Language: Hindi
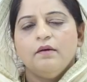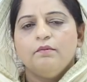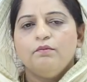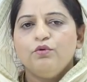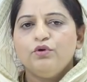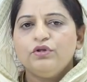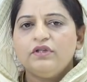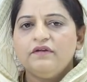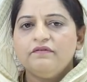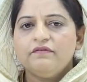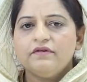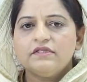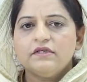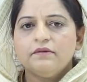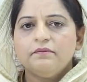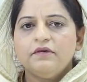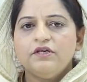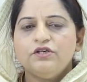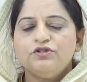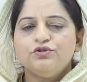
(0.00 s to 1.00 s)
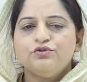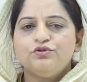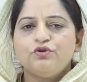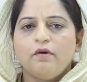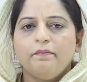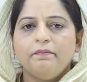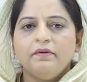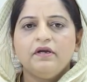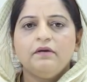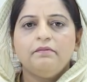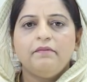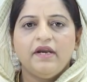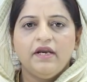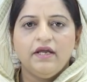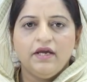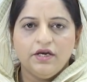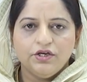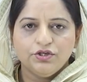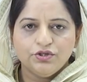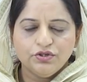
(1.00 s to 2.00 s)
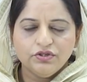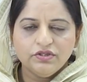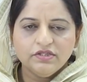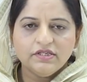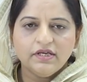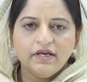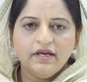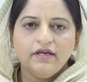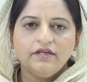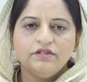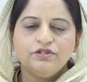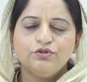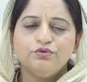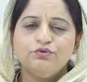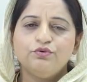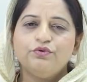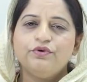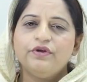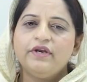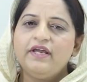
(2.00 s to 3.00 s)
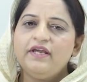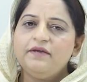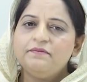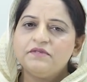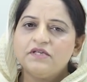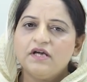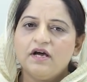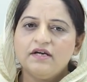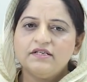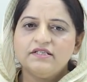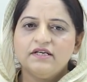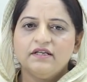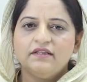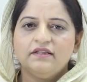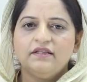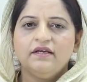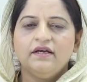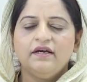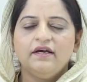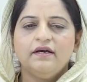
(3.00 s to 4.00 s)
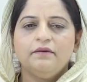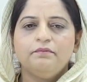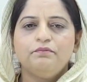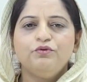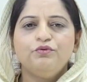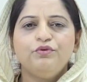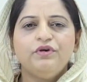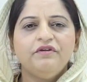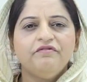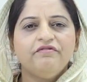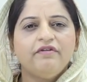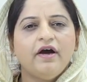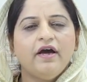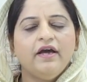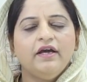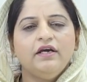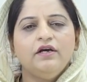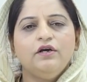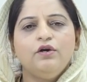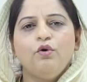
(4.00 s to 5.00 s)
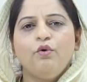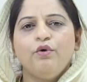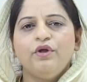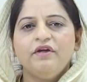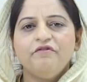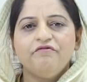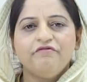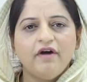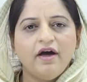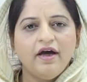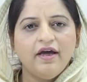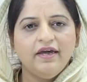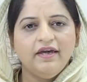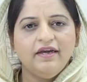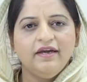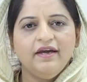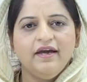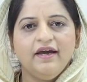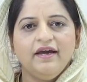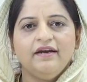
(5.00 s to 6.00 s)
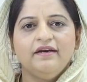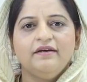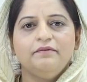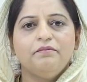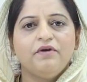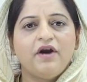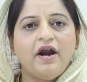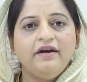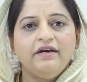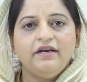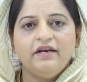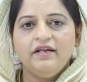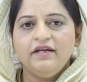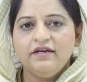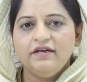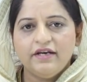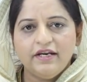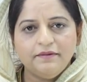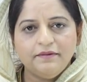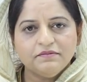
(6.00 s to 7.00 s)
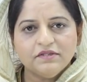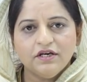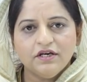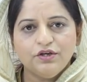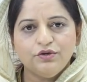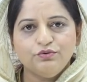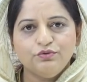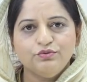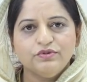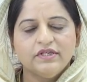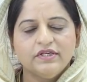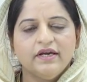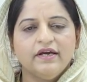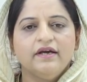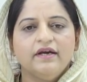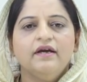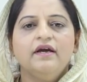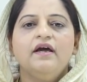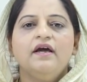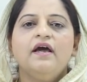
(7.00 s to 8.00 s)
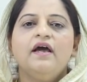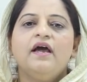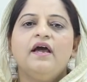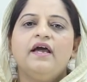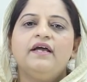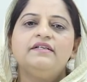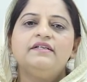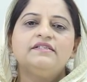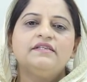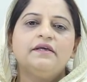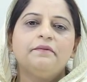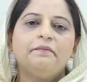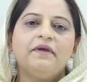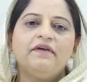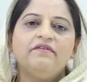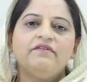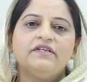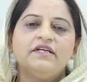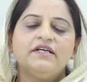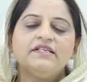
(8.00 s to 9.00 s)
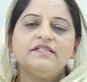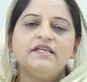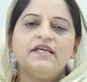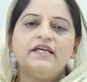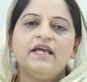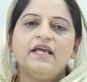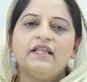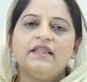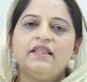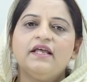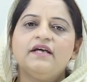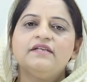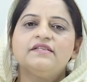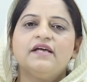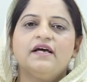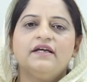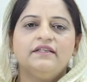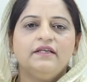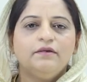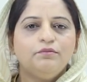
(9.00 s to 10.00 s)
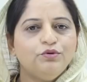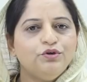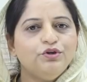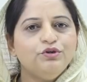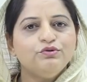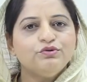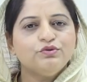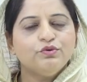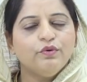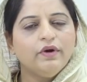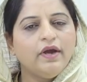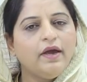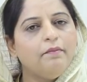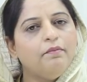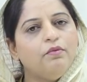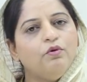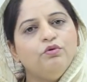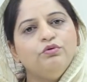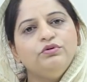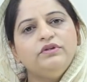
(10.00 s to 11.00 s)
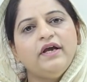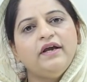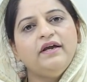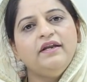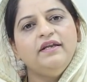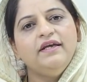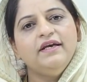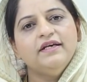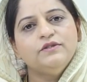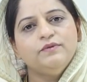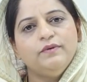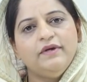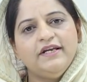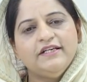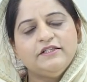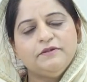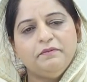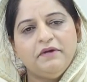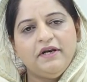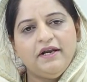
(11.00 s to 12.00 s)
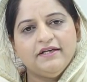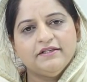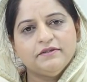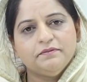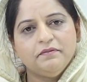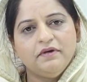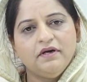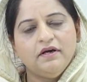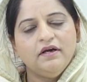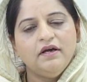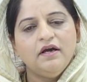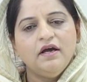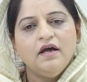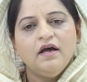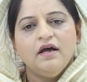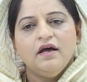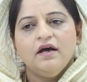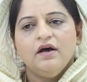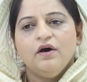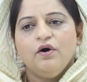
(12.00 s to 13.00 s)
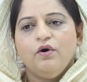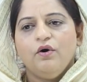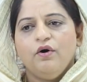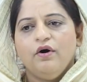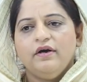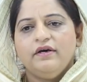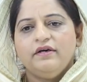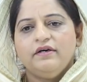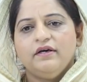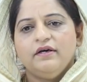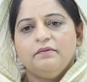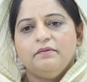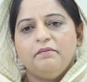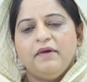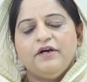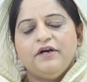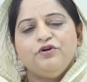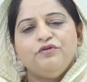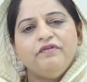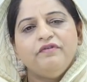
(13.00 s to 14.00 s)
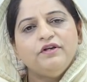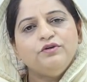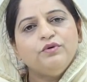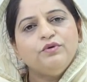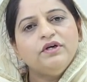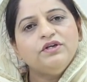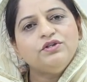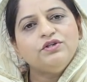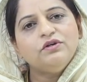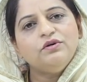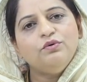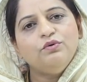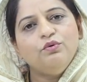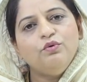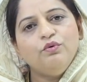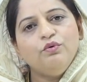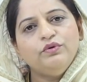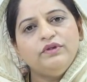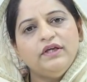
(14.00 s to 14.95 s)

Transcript: मुख्तु किस्म की जो टॉपिकल मेडिकेशन हैं जिनको क्रीम्स कहा जाता है ब्यूटीफाइंग ग्लोरीफाइंग एंड ब्राइटनिंग क्रीम्स का यूज़ है इन सब की वजह से ये इतना ज़्यादा प्रोड्यूस हो गया बोथ एक्नी एज़ वेल एज़ मलेजमा और मेट्रोफ uh, एजुकेशन लोगों को